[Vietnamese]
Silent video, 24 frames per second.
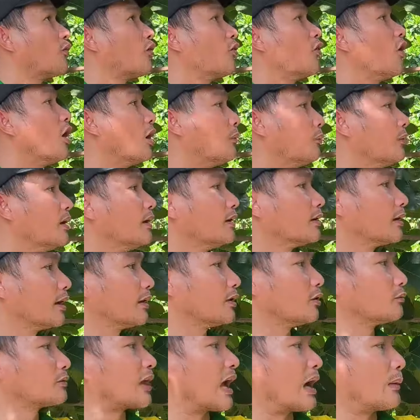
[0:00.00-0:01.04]
không phù hợp
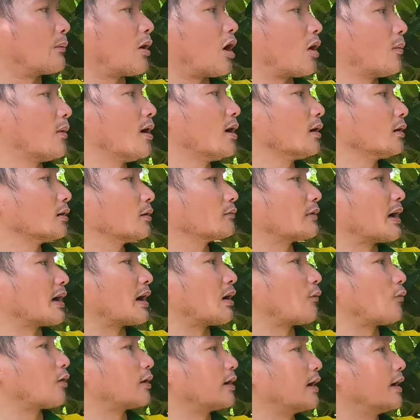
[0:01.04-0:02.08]
thì chúng ta bỏ bớt. Chúng ta
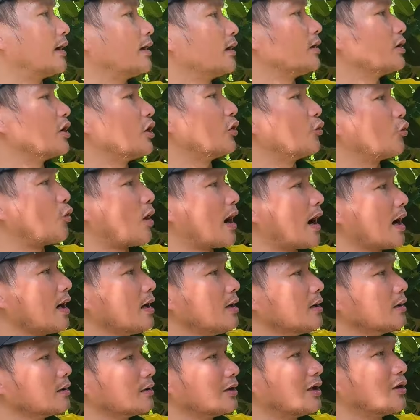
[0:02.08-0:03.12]
không có để nó nhiều quá,
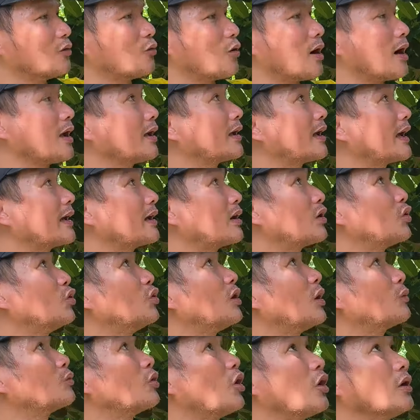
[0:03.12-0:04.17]
cây nó
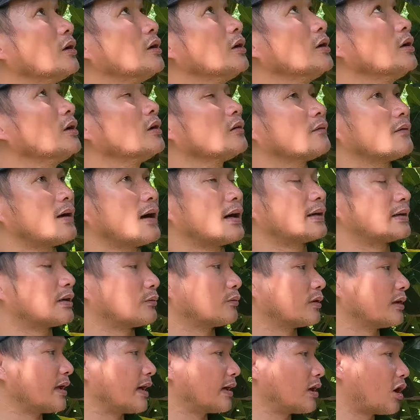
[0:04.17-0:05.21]
nuôi không nổi. Và
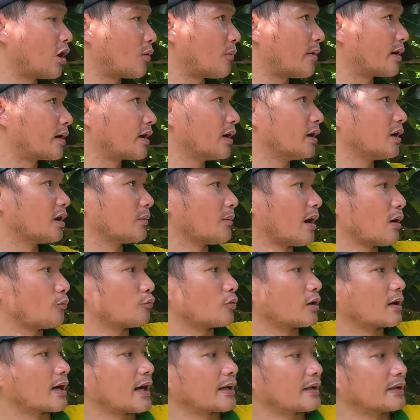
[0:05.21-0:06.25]
trong cái giai đoạn mà khi nó
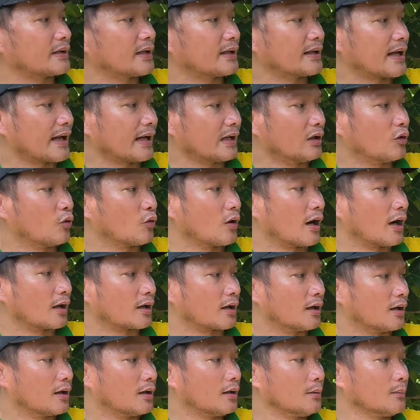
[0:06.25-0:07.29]
bông nó ra như thế này luôn là
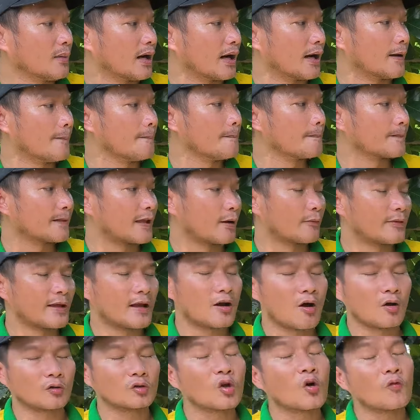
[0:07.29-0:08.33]
cửa mà trong cái
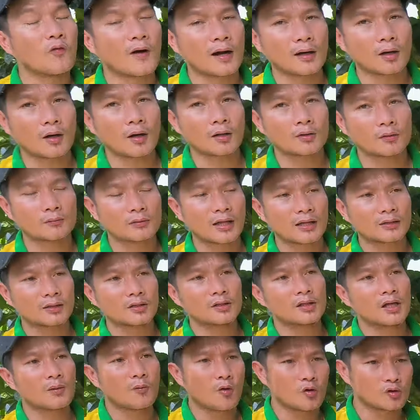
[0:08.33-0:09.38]
giai đoạn thụ phấn rồi, chúng ta
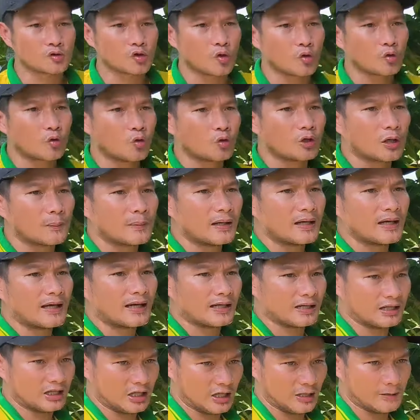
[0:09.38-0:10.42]
tưới cái bộ xô nuôi trái mít
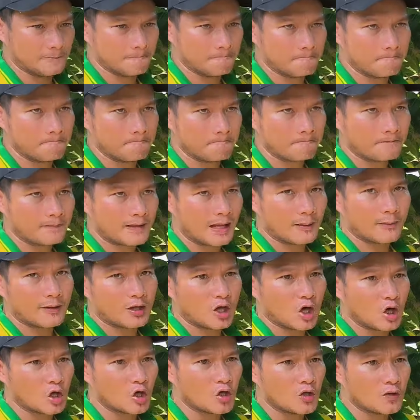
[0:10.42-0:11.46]
là được rồi. Đấy bà
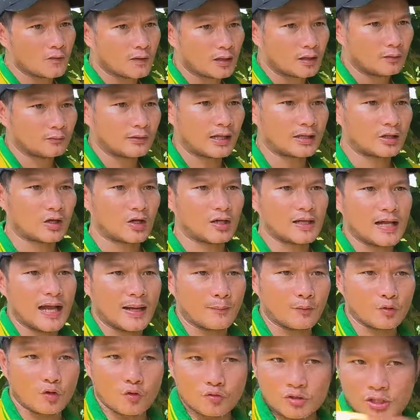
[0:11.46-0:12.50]
con. Và chúng ta nói
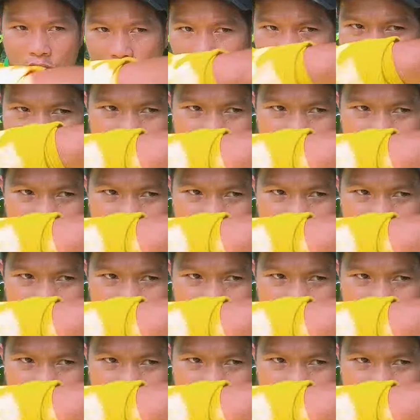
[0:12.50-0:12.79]
lại một chút